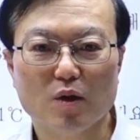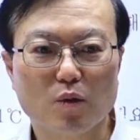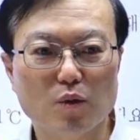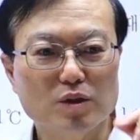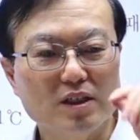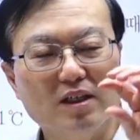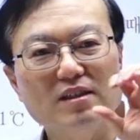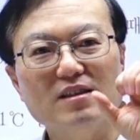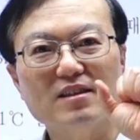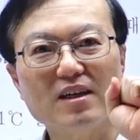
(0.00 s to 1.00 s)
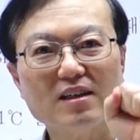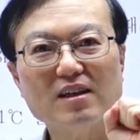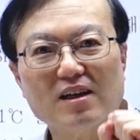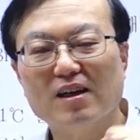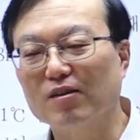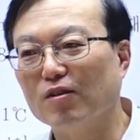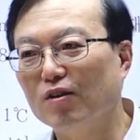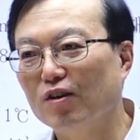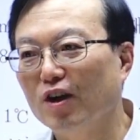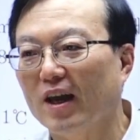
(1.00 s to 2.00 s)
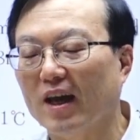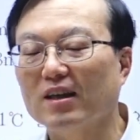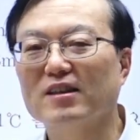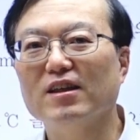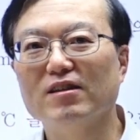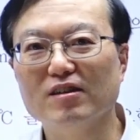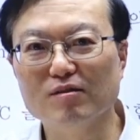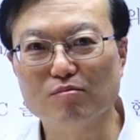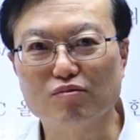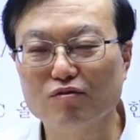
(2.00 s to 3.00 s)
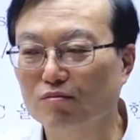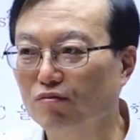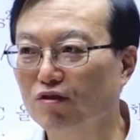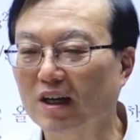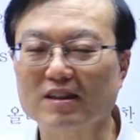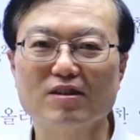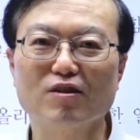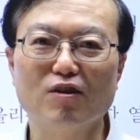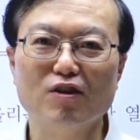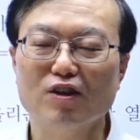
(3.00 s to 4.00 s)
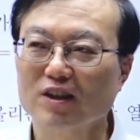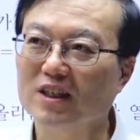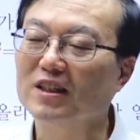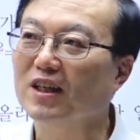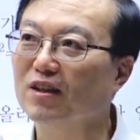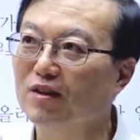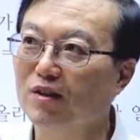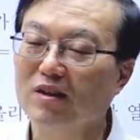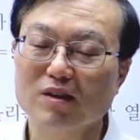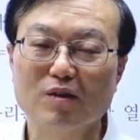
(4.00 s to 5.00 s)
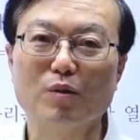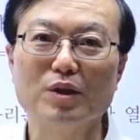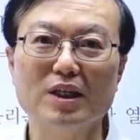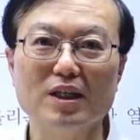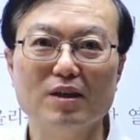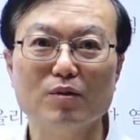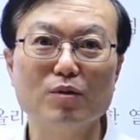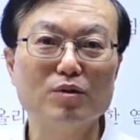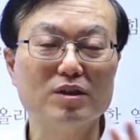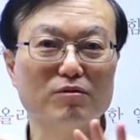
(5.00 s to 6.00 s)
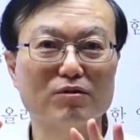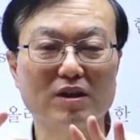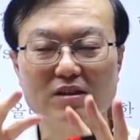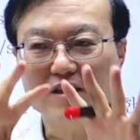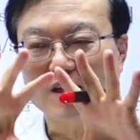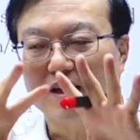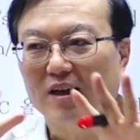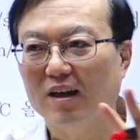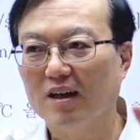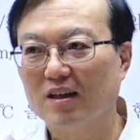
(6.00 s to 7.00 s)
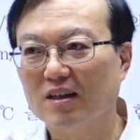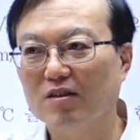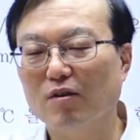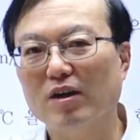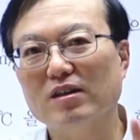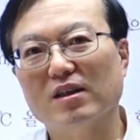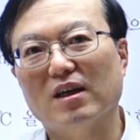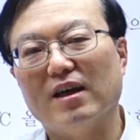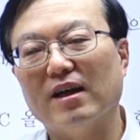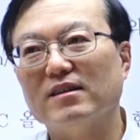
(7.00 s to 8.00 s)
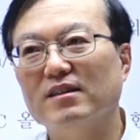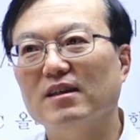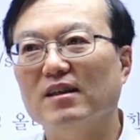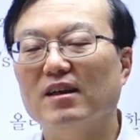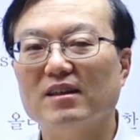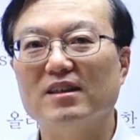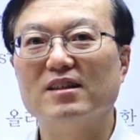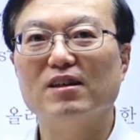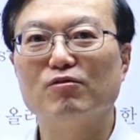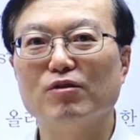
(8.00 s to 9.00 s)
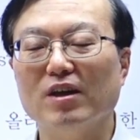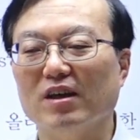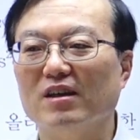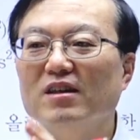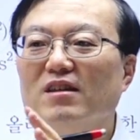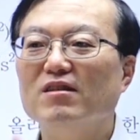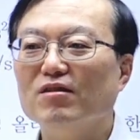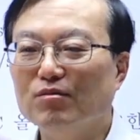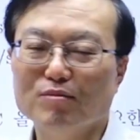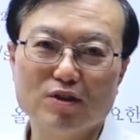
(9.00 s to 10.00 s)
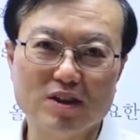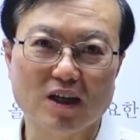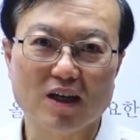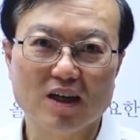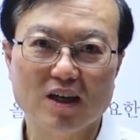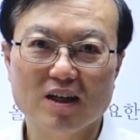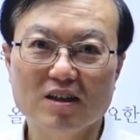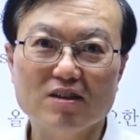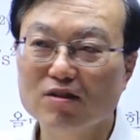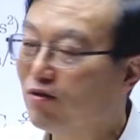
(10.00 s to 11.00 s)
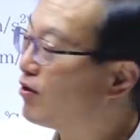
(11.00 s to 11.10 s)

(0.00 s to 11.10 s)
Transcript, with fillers: 고체는 딱딱한 거, 액체는 물, 물 같은 거, 기체는 공기 이런 식으로 되는데 이러한 액체나 기체 중에 흐르는 물체 흐를